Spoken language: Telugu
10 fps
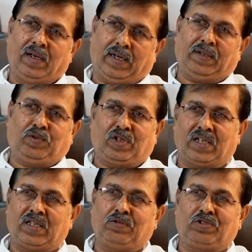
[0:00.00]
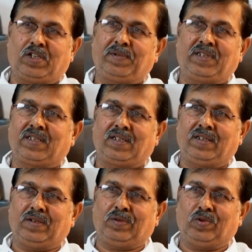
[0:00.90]
అంటే ఒక రకంగా ఉత్తరప్రదేశ్
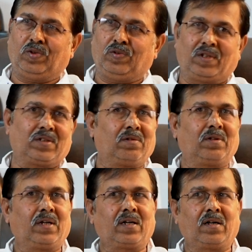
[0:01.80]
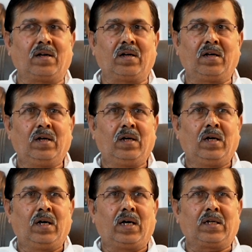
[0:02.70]
అనేది అవుతుందో వాస్తవంగా అక్కడ
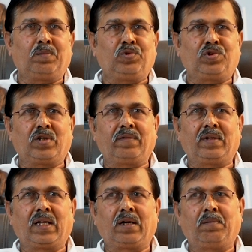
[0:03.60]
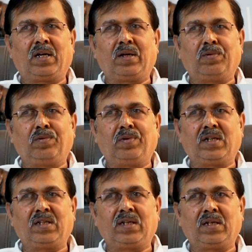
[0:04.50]
అంటే భూస్వామి విధానం బలంగా
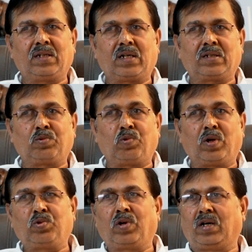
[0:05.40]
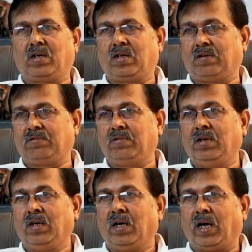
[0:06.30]
ఉన్నది తర్వాత కుల దురహంకారం
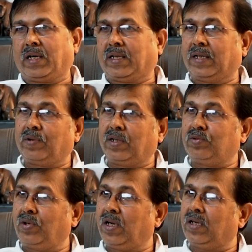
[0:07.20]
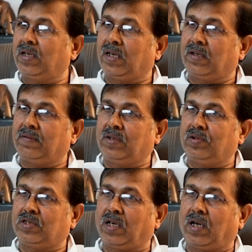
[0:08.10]
అగ్రకుల దురహంకారం ఉండేదో
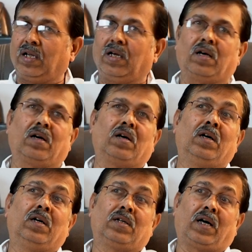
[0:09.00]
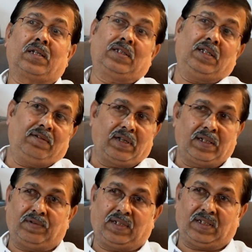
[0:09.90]
చాలా అతి
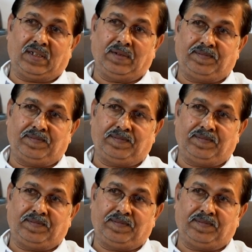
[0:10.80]
తీవ్రంగా ఉన్నది